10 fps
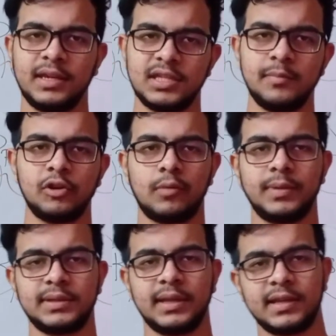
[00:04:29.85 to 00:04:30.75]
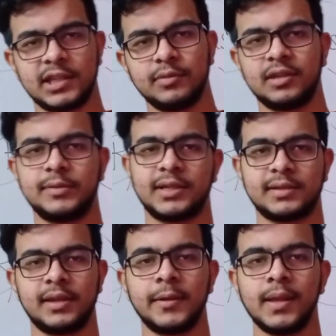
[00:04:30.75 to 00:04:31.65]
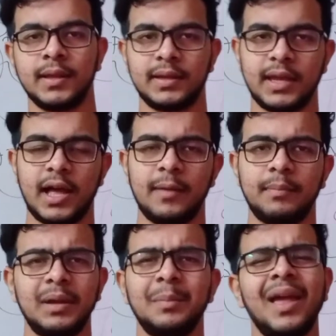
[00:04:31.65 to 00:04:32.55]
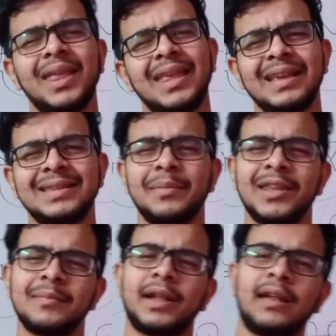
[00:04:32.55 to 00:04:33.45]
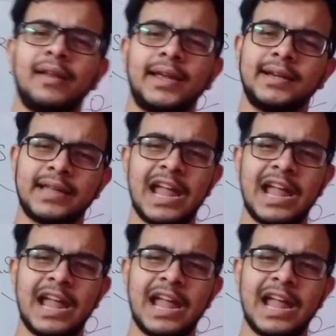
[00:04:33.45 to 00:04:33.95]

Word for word: किसी भी टॉपिक से किसी भी सब्जेक्ट से क्या मतलब मैं ये सब नहीं बनाने वाला कि